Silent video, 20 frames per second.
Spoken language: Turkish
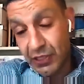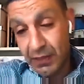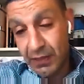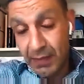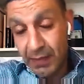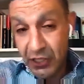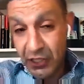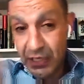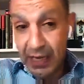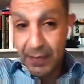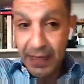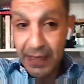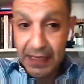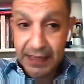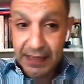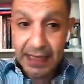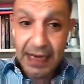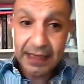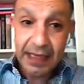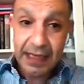
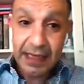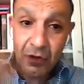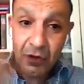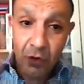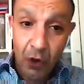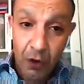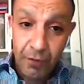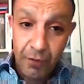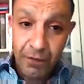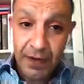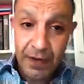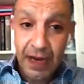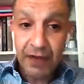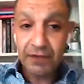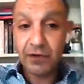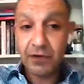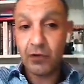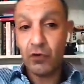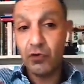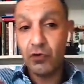başlayabilir derken kör
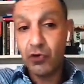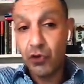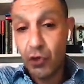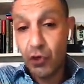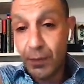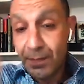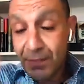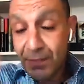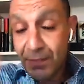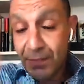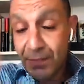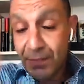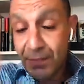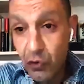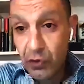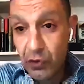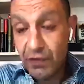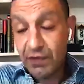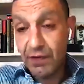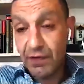finansı konuşuyorum,
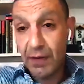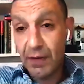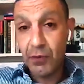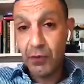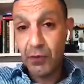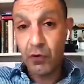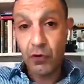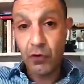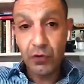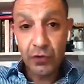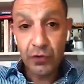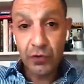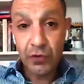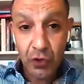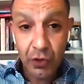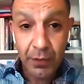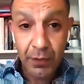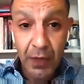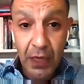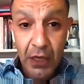Uniswap'ı
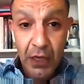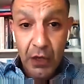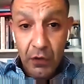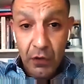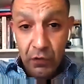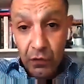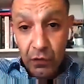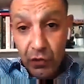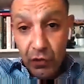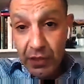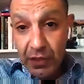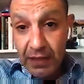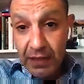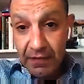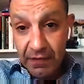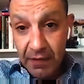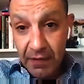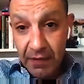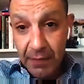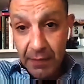konuşuyorum, Sushi
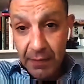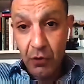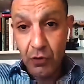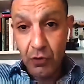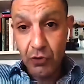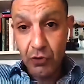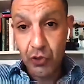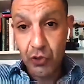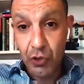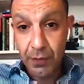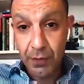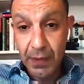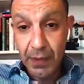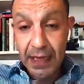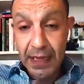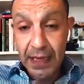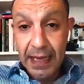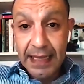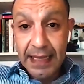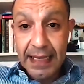Swap'ı konuşuyorum.
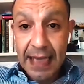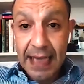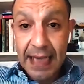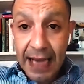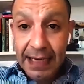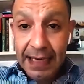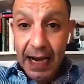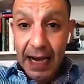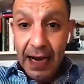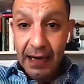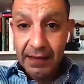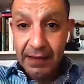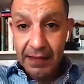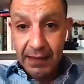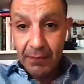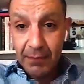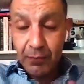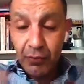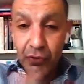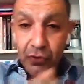Yani
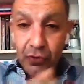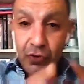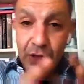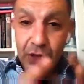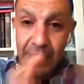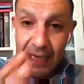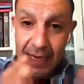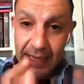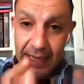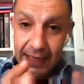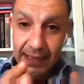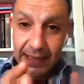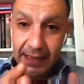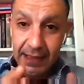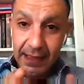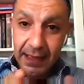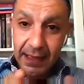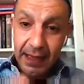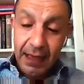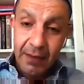artık bu dünyayı
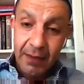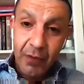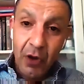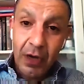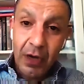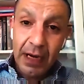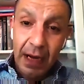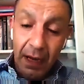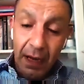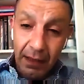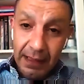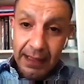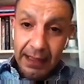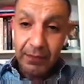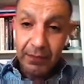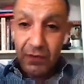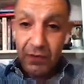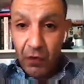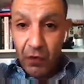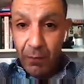böyle
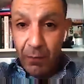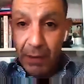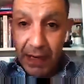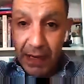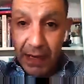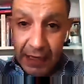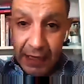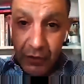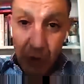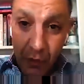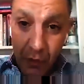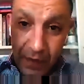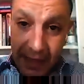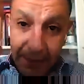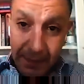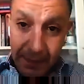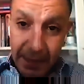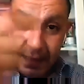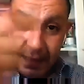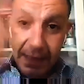alayım, sopayla
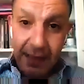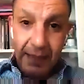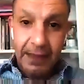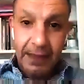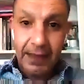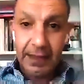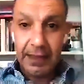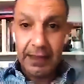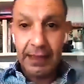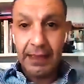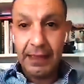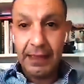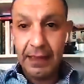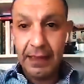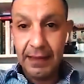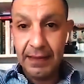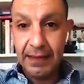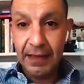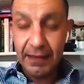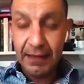döveyim, e,
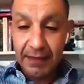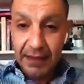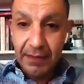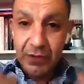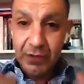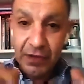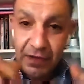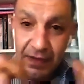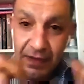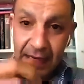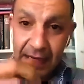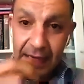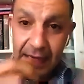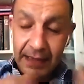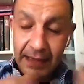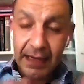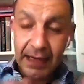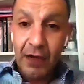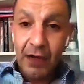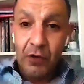yatırımcısına
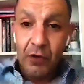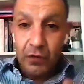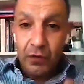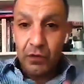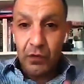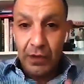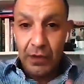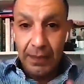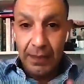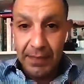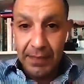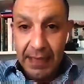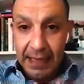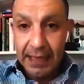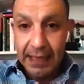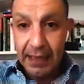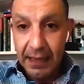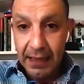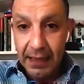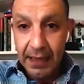kan kusturayım
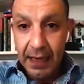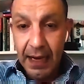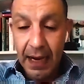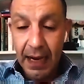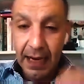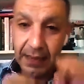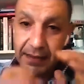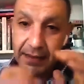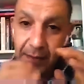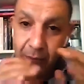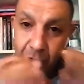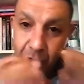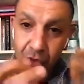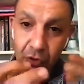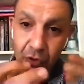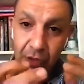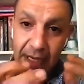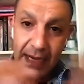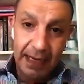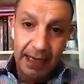değil, artık bu
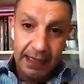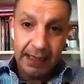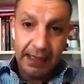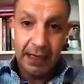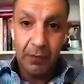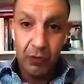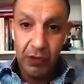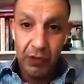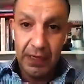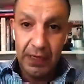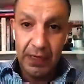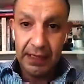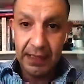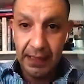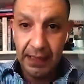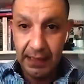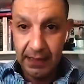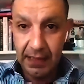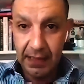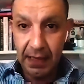dünyayı da kabul, e,
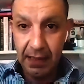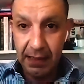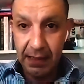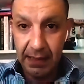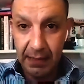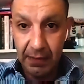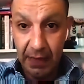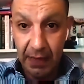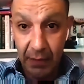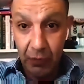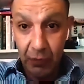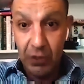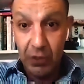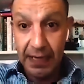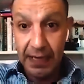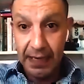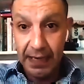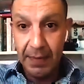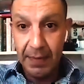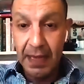e,
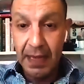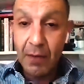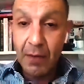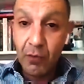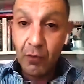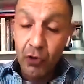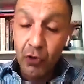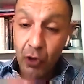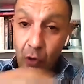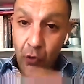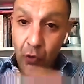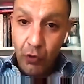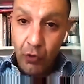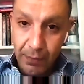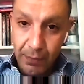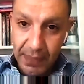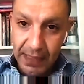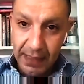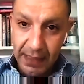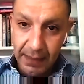kabullenelim. Bununla
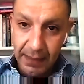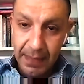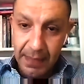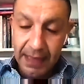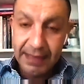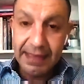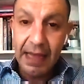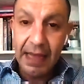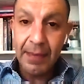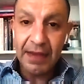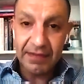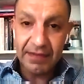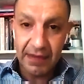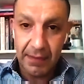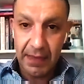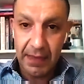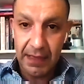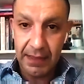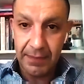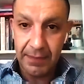uyumlanalım deme
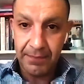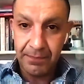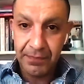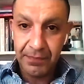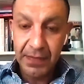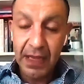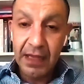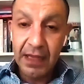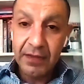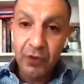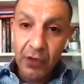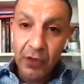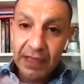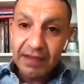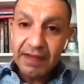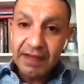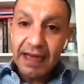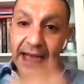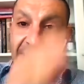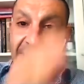zamanı.
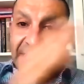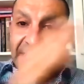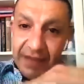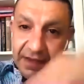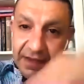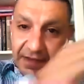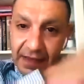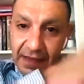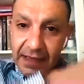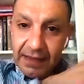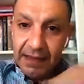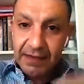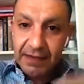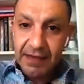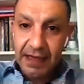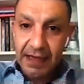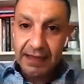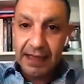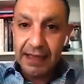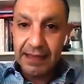Dolayısıyla SEC'nin de
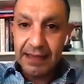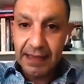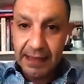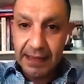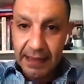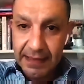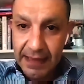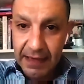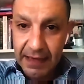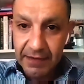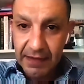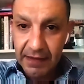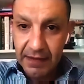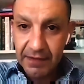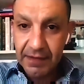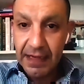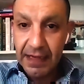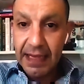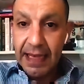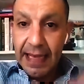zaten dikkat
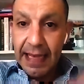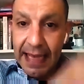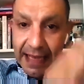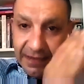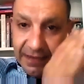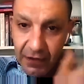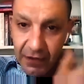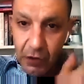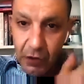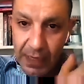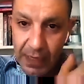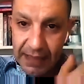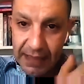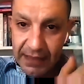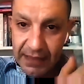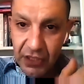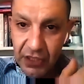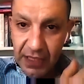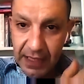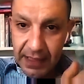ederseniz eski
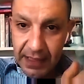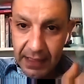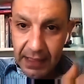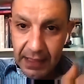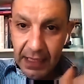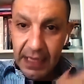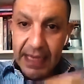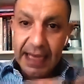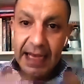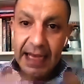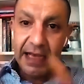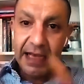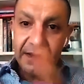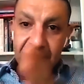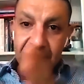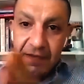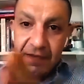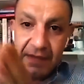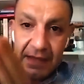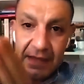yöneticileri
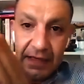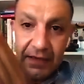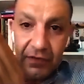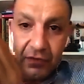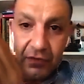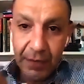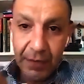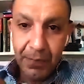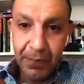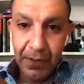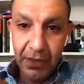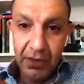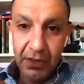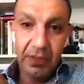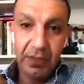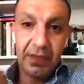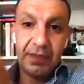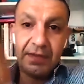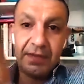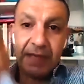SEC'nin
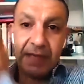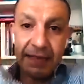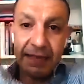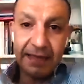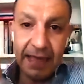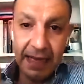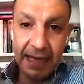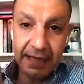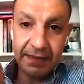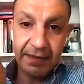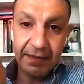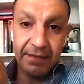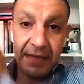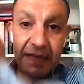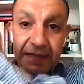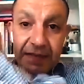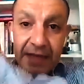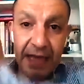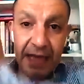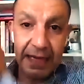Ripple, Tether
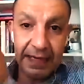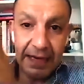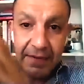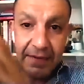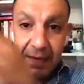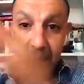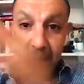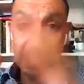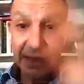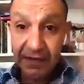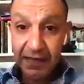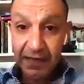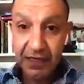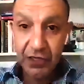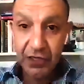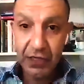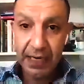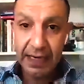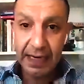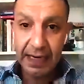vesaire ve benzeri
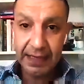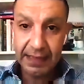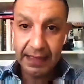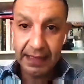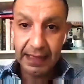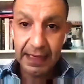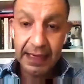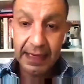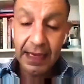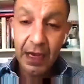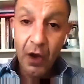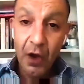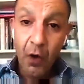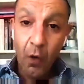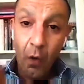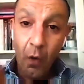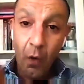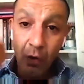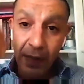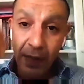şeylerdeki
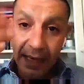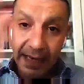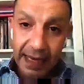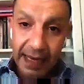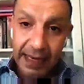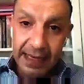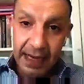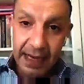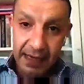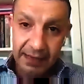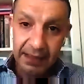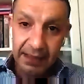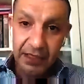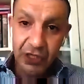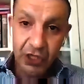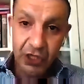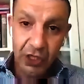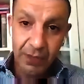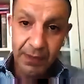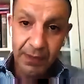olaya
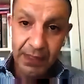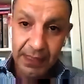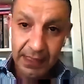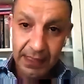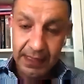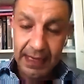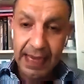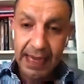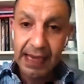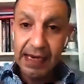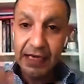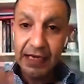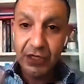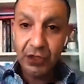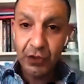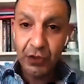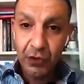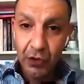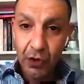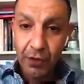yaklaşımını
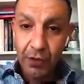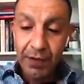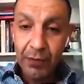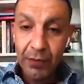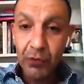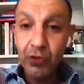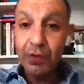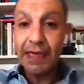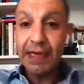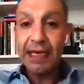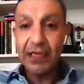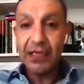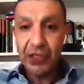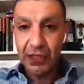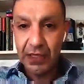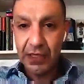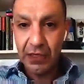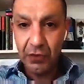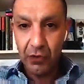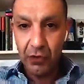eleştiriyor ve bunu
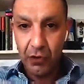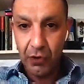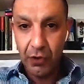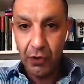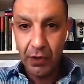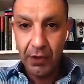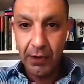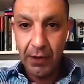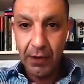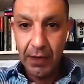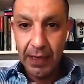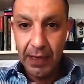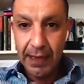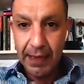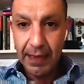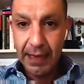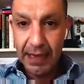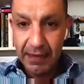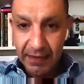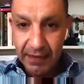değiştirin diyor.
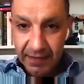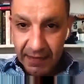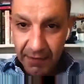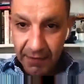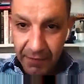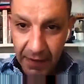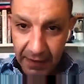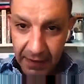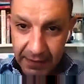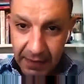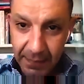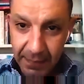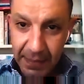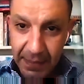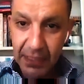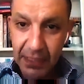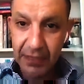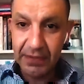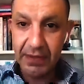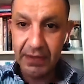Elinizde farklı
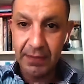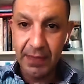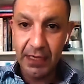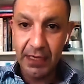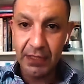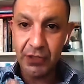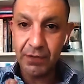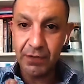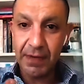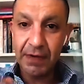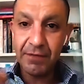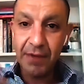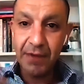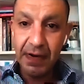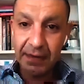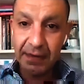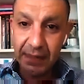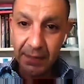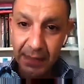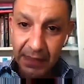bir yatırım aracı var,
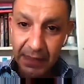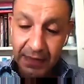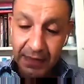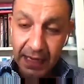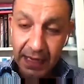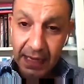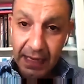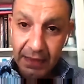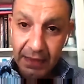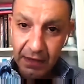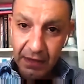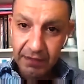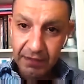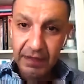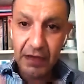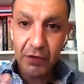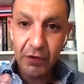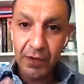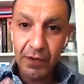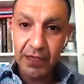farklı bir
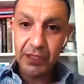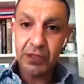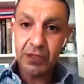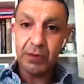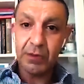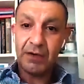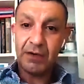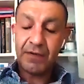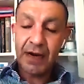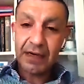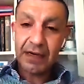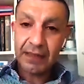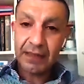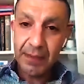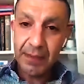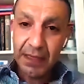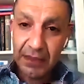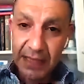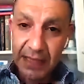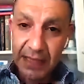tasarruf aracı var, farklı bir